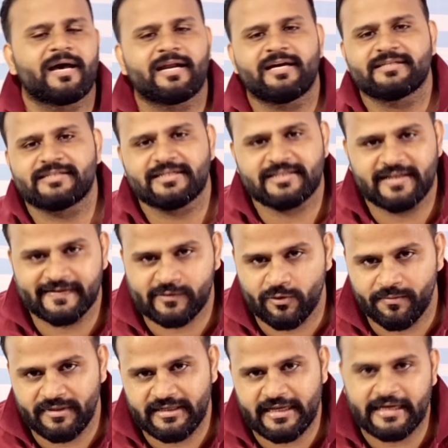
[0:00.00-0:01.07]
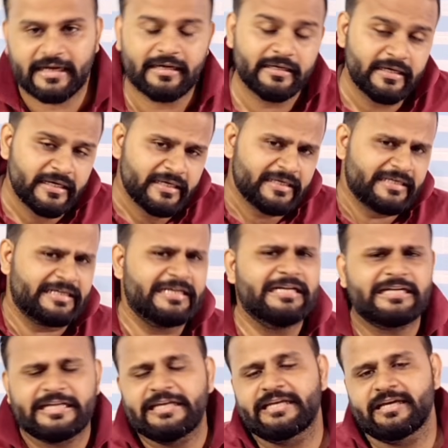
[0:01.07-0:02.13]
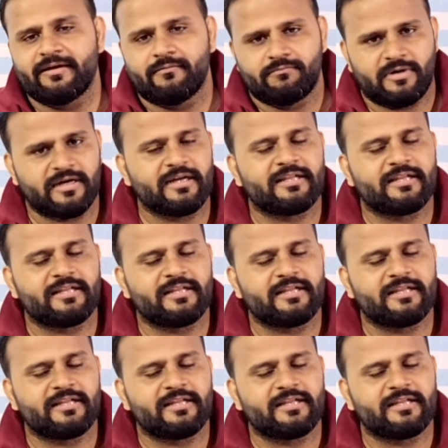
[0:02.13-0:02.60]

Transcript: बारह हजार छह सौ में मिल जाएगा डील ठीक है